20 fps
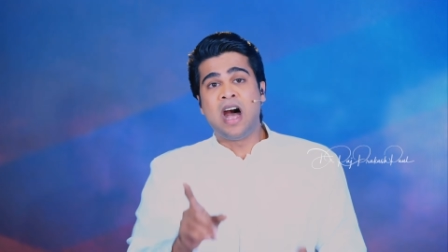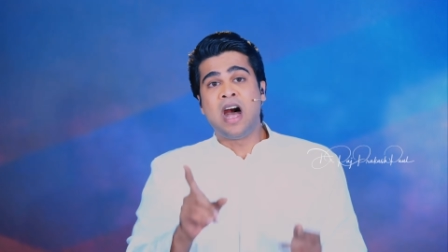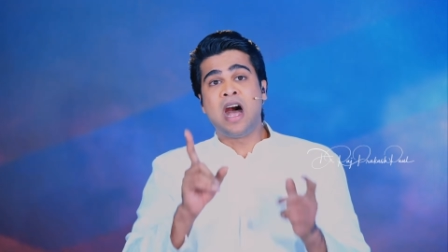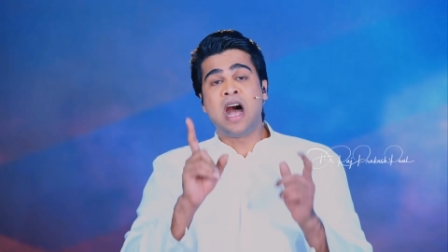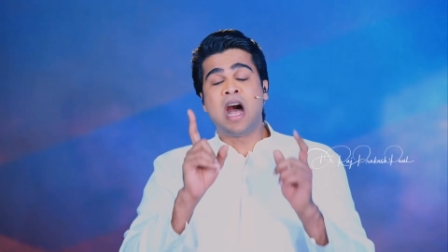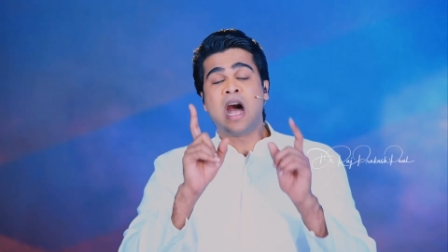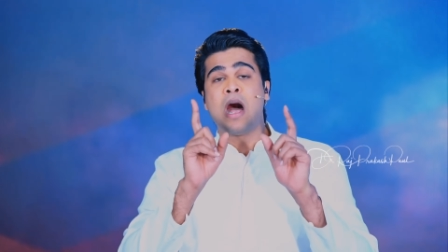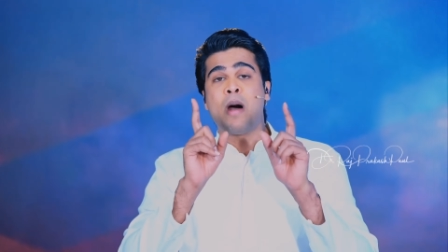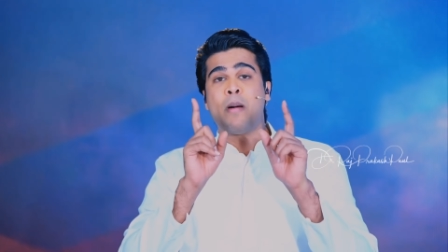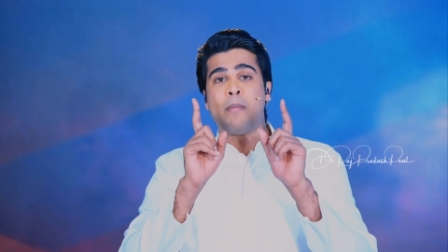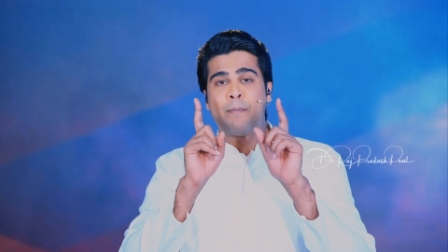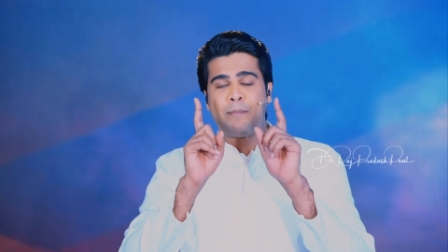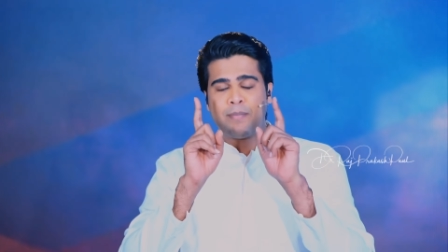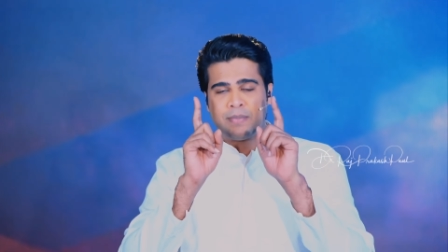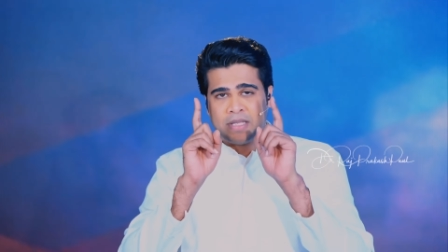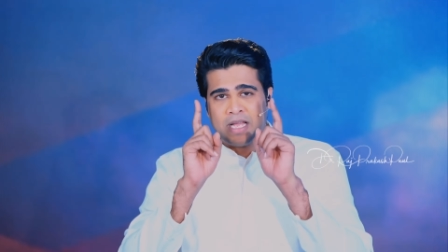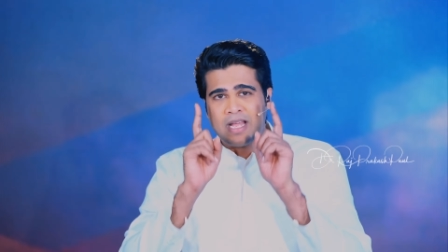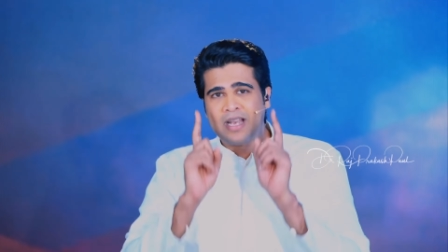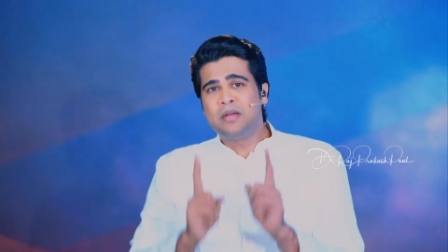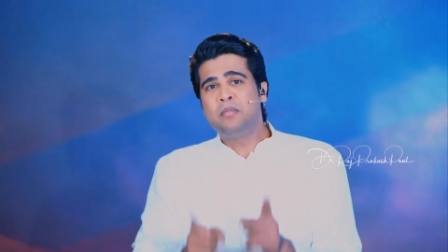ఆ
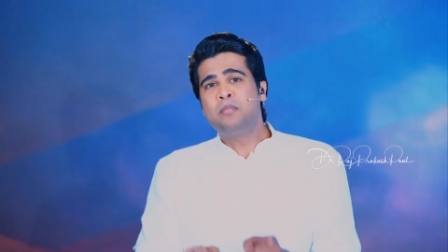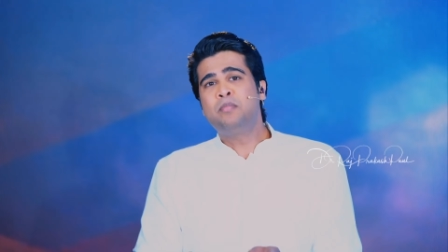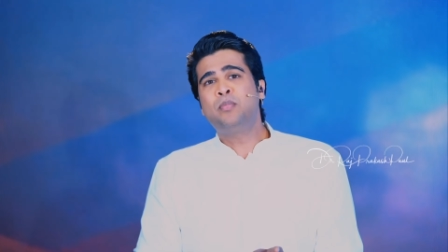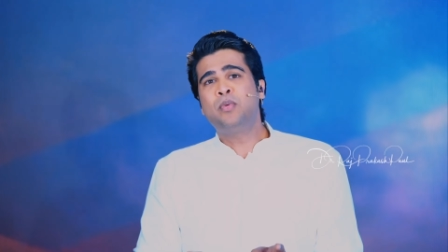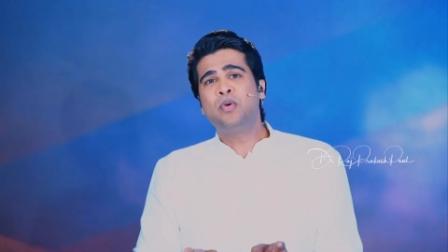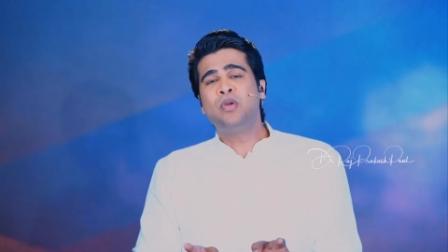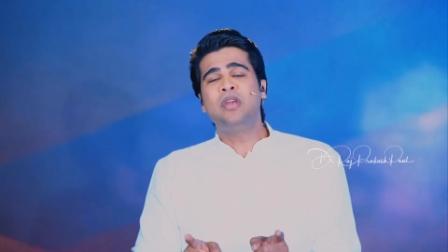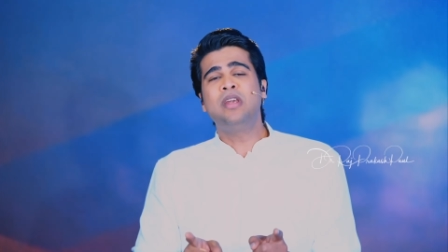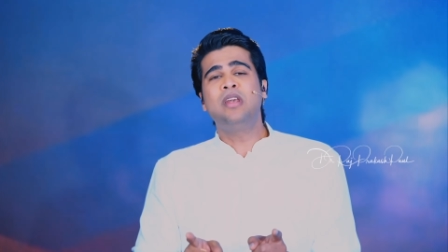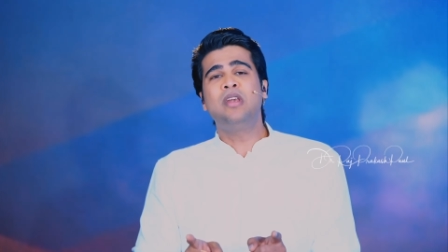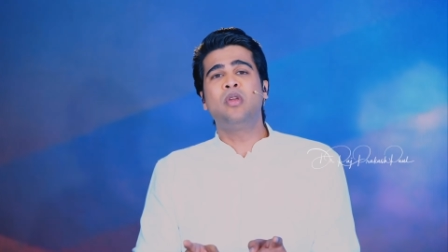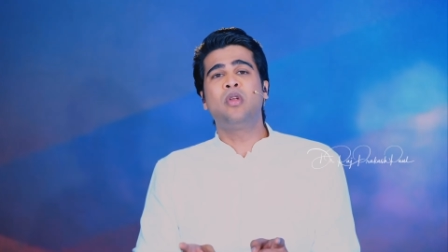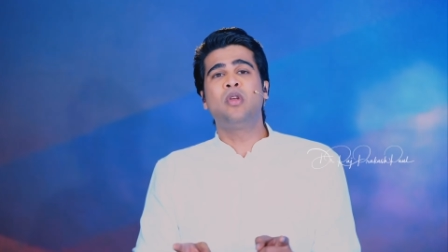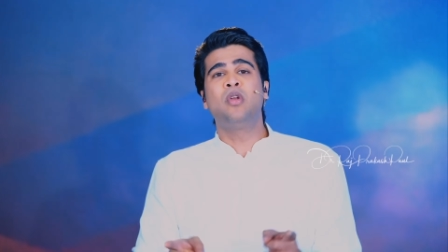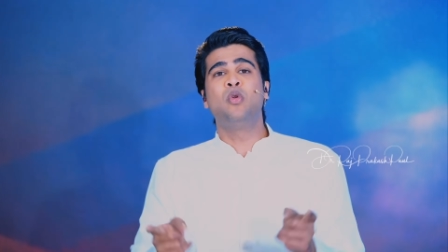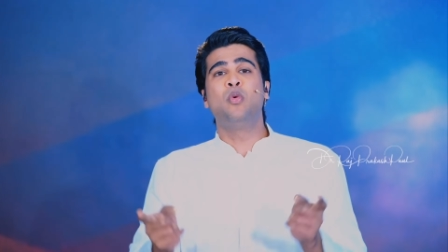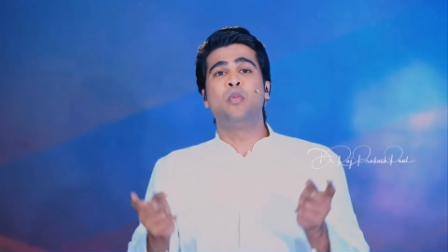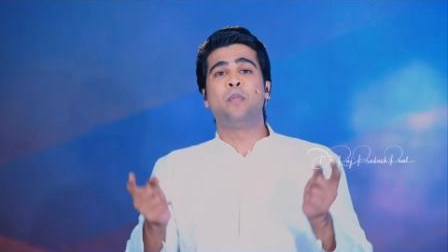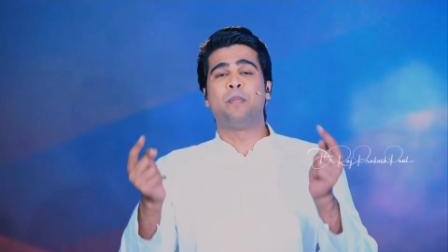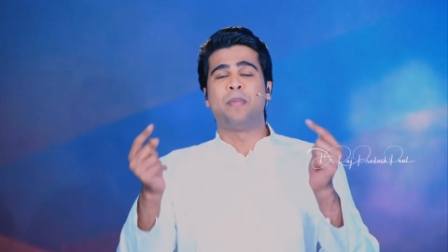తలంపుల్లో
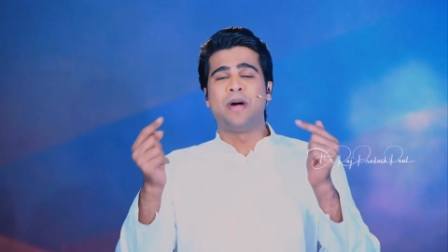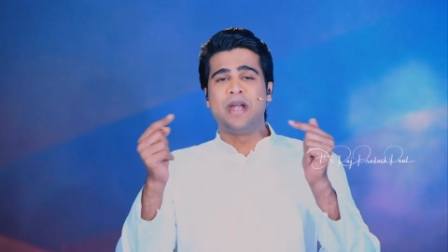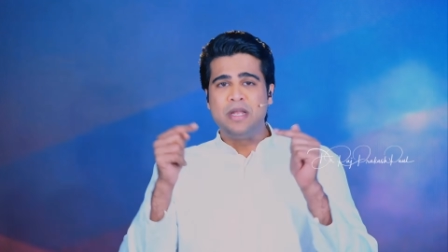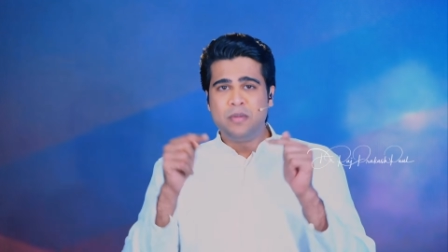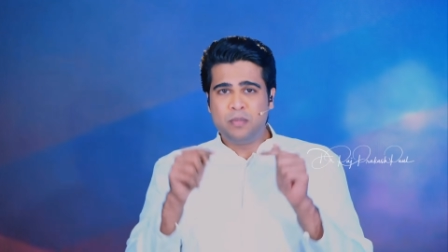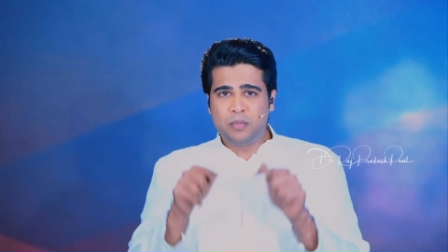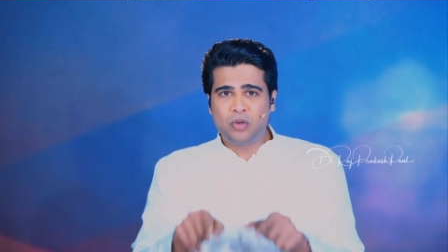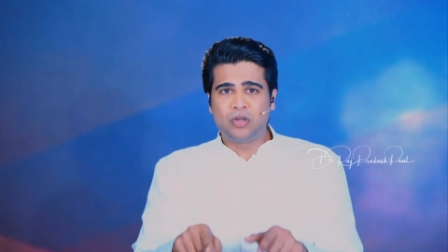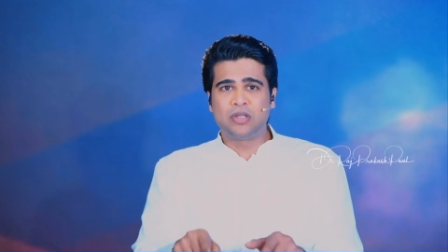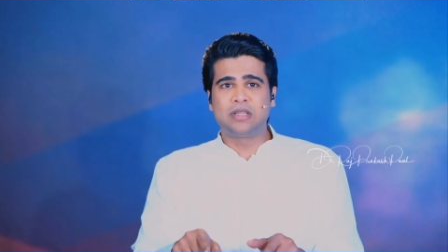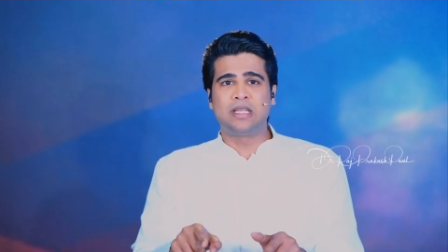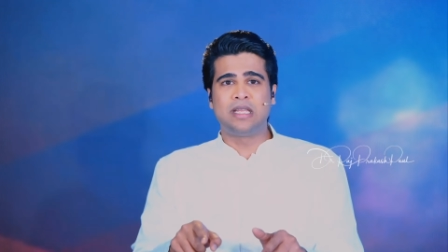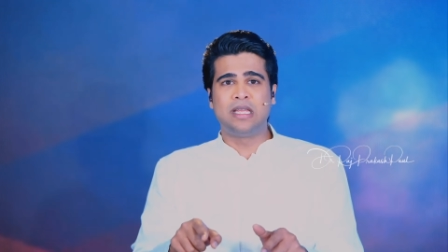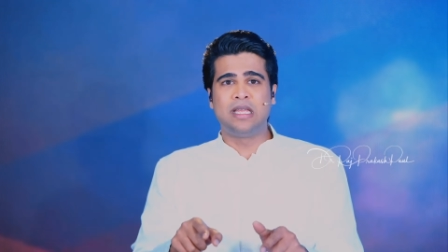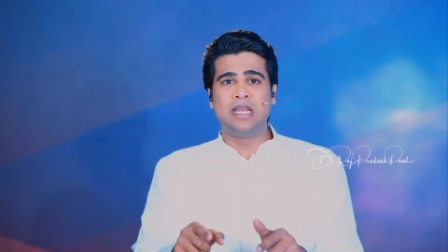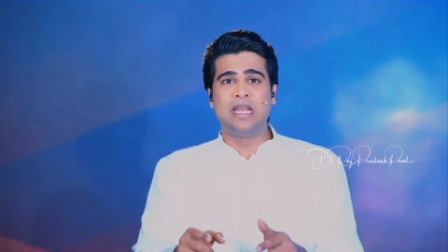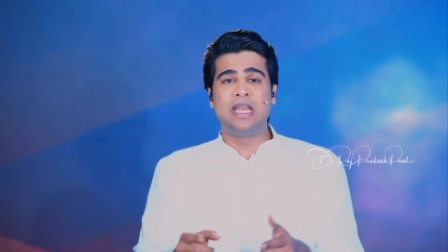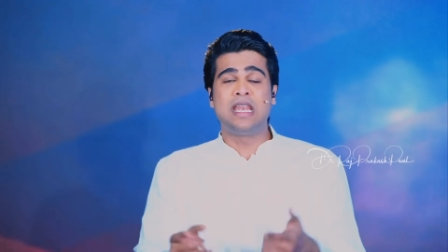నువ్వు పడిపోతే